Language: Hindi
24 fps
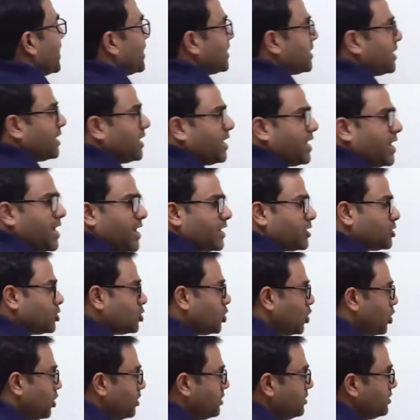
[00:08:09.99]
कहते हैं
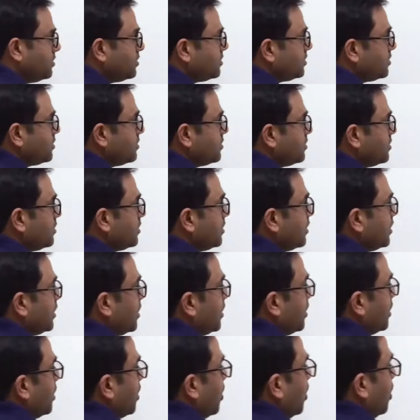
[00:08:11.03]
एक्जॉन
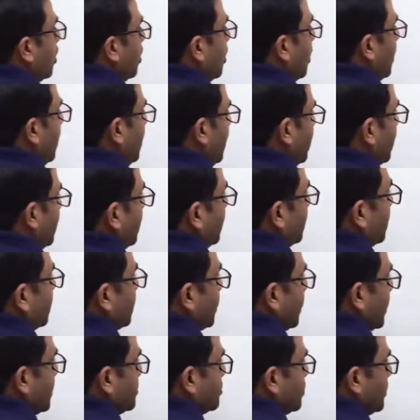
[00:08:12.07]
और
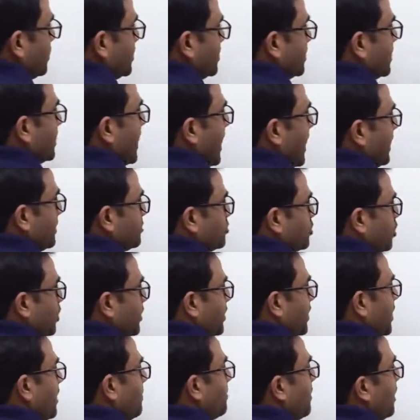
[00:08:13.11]
ये जो इसकी
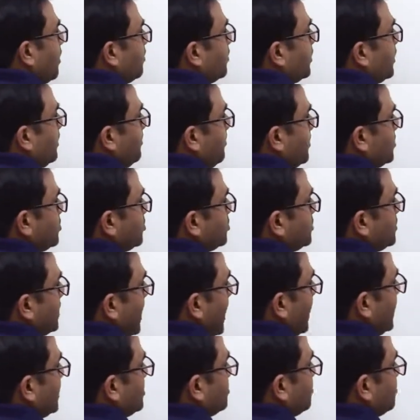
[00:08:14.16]
एक्जोन के बाउंड्री में जो सेल्स